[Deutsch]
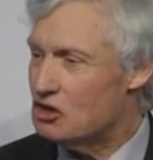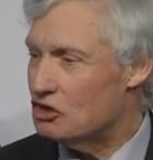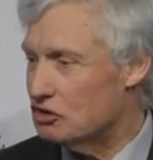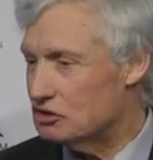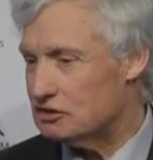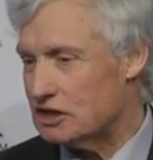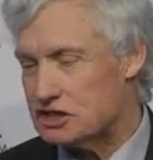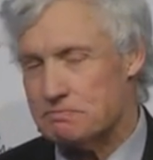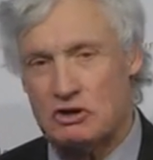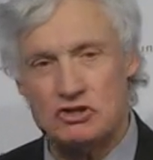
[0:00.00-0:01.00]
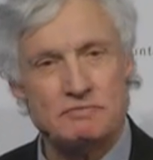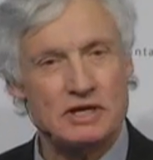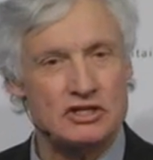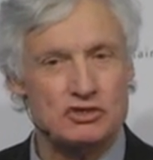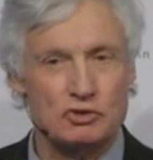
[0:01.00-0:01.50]
Und das ist bei uns
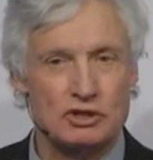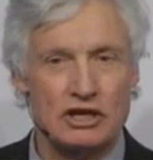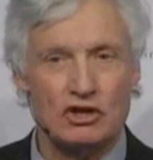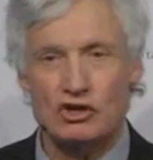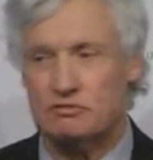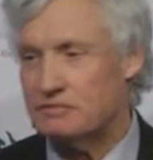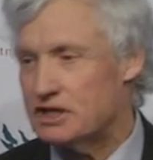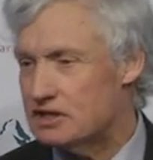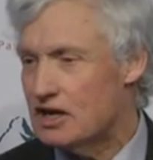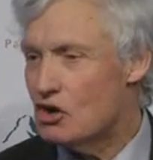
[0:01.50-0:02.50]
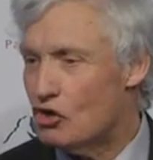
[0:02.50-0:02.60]
immer ganz gut geglückt mit